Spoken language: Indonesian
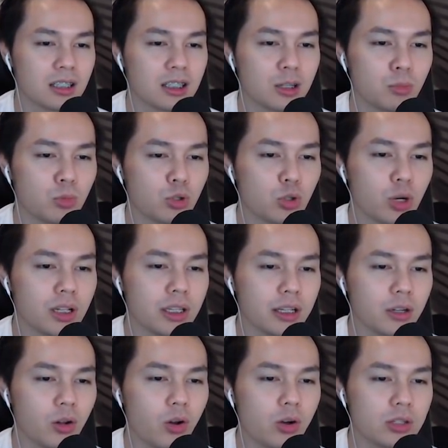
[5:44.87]
Kemunduran
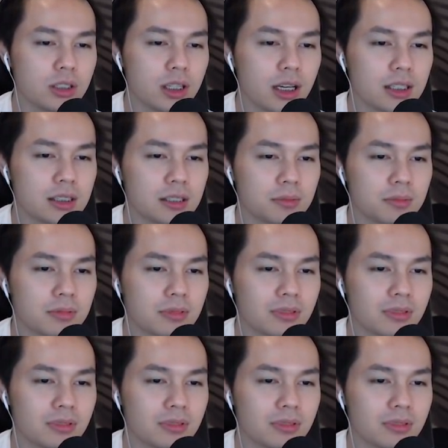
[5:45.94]
teknologi anjir.